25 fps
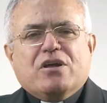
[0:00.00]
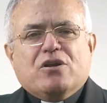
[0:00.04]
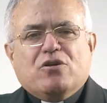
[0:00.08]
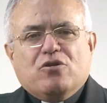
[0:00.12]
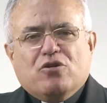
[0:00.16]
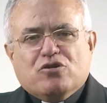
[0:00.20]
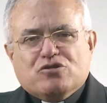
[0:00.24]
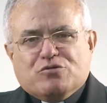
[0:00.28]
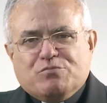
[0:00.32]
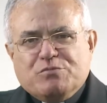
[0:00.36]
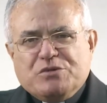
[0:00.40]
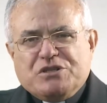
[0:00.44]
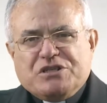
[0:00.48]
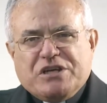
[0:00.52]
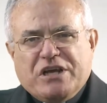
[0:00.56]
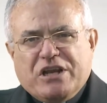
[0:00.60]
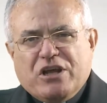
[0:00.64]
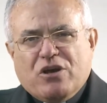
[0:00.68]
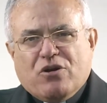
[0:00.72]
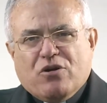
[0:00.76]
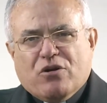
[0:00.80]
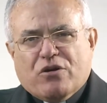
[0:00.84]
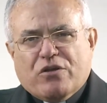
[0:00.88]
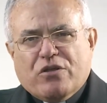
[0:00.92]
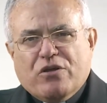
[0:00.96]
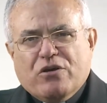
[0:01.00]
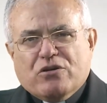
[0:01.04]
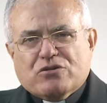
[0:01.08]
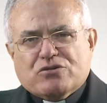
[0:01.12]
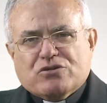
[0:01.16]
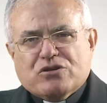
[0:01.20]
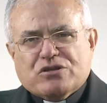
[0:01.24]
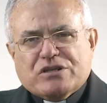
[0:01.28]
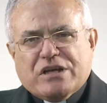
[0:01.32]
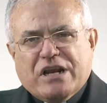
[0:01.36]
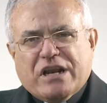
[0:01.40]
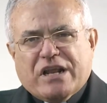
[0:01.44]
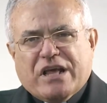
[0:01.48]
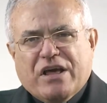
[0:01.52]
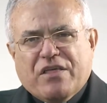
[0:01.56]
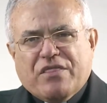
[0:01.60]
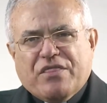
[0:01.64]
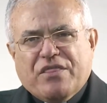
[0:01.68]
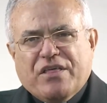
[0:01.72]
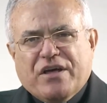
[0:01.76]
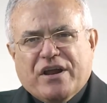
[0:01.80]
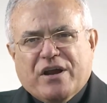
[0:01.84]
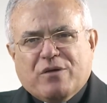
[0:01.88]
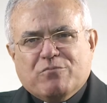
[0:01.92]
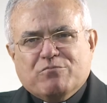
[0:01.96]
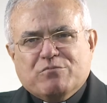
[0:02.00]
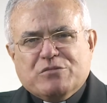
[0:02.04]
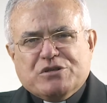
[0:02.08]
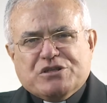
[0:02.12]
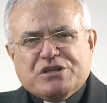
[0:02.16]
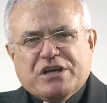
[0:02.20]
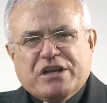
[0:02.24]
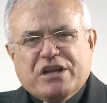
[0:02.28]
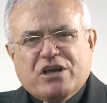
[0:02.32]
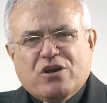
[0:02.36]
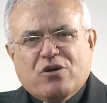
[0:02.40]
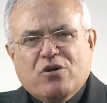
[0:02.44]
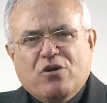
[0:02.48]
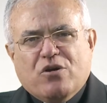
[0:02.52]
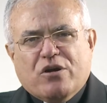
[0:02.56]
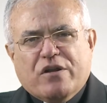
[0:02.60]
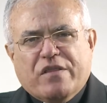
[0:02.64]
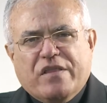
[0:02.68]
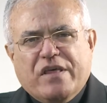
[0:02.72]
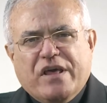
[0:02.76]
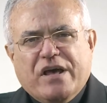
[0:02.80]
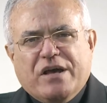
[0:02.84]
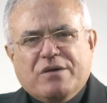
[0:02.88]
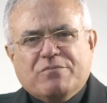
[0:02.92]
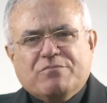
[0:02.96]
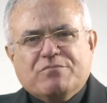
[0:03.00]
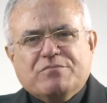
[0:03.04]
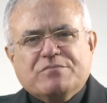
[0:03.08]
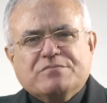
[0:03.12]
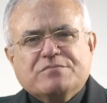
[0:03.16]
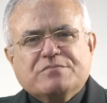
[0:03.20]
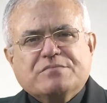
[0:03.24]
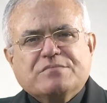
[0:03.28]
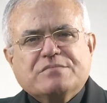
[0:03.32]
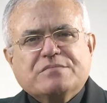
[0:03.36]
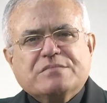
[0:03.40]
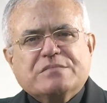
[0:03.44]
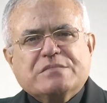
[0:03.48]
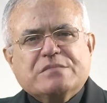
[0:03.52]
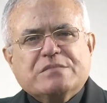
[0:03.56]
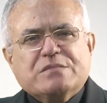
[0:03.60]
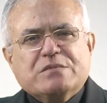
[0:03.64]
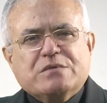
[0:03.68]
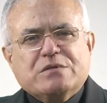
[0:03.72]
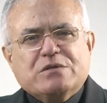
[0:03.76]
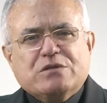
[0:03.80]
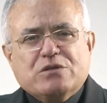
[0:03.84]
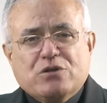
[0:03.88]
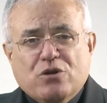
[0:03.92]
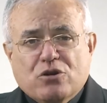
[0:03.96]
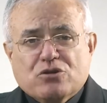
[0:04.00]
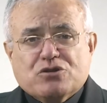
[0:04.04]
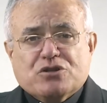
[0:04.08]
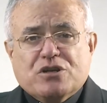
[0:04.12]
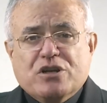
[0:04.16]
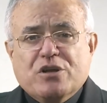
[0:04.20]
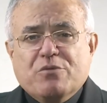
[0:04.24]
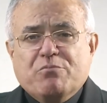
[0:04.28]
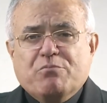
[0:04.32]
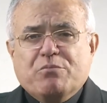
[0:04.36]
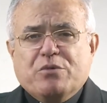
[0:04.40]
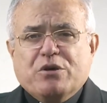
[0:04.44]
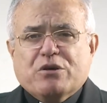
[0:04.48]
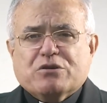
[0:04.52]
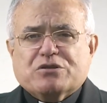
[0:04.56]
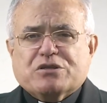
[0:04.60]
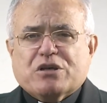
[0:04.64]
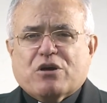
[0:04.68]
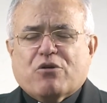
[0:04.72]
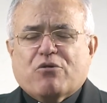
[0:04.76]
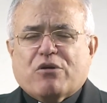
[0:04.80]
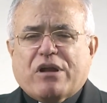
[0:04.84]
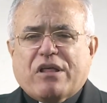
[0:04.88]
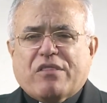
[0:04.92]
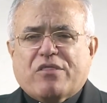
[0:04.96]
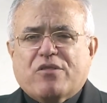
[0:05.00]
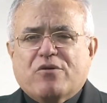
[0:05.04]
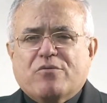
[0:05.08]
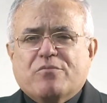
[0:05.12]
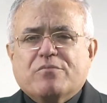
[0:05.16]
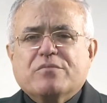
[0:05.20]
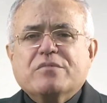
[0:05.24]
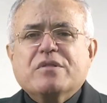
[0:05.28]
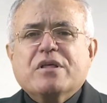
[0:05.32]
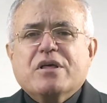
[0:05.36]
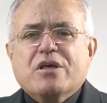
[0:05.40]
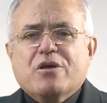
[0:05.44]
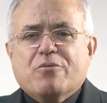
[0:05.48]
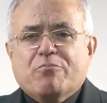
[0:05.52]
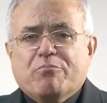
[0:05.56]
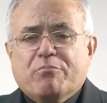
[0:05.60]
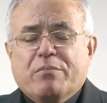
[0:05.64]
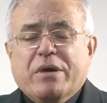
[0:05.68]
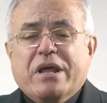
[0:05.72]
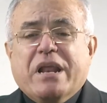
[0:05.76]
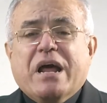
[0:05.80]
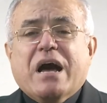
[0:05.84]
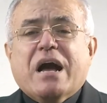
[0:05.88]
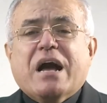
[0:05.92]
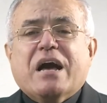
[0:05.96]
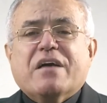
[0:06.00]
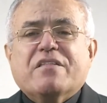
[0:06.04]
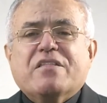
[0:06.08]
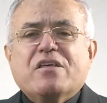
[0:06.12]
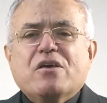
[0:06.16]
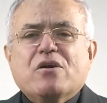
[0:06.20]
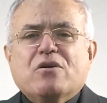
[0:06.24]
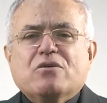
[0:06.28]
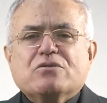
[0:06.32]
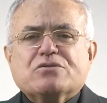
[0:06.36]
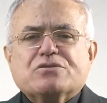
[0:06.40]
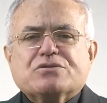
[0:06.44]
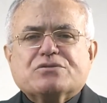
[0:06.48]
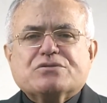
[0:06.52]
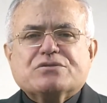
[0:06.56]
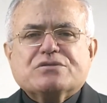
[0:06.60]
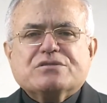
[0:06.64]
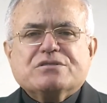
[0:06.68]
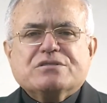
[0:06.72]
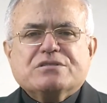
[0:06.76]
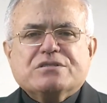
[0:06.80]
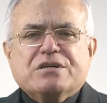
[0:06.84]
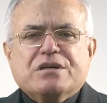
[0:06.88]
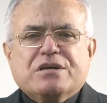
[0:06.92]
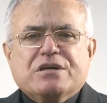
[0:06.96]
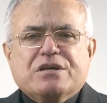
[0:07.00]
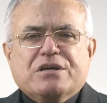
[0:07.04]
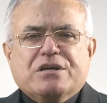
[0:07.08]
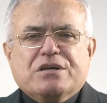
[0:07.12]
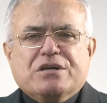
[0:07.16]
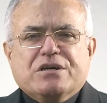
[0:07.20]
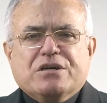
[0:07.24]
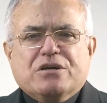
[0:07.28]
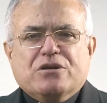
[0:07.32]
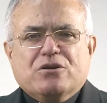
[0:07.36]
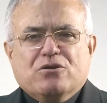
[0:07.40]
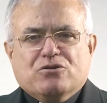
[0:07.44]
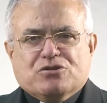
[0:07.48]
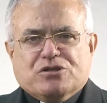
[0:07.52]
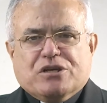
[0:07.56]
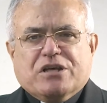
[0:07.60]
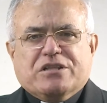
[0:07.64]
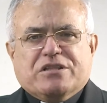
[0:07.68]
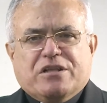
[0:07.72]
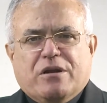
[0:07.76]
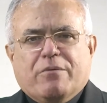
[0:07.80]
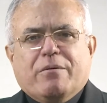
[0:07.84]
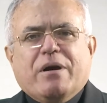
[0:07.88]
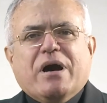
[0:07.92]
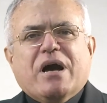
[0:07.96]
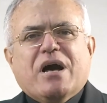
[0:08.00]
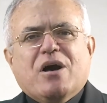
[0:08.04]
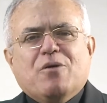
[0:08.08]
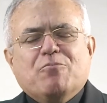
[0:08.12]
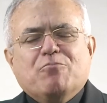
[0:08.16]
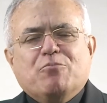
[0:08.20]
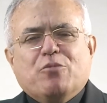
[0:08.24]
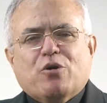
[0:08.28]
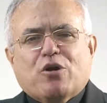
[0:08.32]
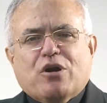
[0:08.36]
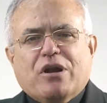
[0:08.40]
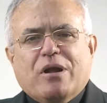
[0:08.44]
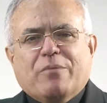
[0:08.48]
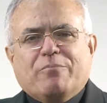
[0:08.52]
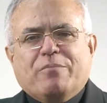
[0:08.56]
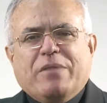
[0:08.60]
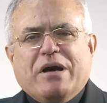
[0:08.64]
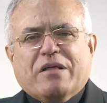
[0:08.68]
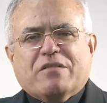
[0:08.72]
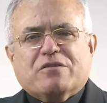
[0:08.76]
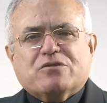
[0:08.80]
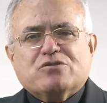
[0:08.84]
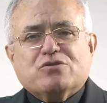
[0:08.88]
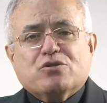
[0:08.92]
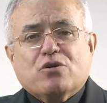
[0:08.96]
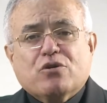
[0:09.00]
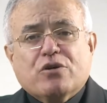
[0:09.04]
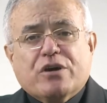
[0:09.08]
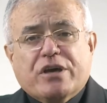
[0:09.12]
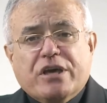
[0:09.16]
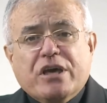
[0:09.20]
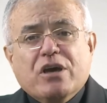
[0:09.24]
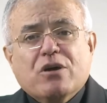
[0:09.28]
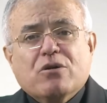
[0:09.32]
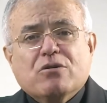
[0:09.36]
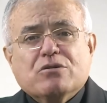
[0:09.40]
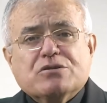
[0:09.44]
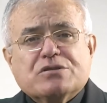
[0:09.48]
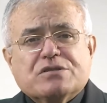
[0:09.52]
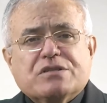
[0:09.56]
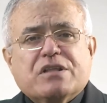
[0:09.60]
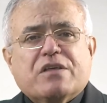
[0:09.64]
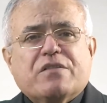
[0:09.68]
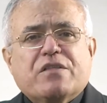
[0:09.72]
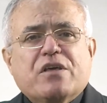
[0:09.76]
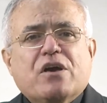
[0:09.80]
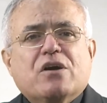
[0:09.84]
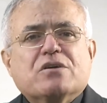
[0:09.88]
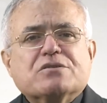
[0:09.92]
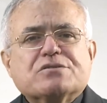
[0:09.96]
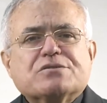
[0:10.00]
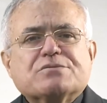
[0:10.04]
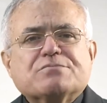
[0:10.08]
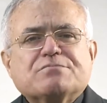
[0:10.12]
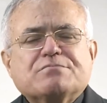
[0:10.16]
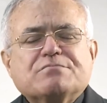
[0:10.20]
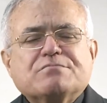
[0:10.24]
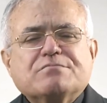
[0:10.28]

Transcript: Los misericordiosos alcanzarán misericordia. Los limpios de corazón verán a Dios. Los que trabajan por la paz son hijos de Dios.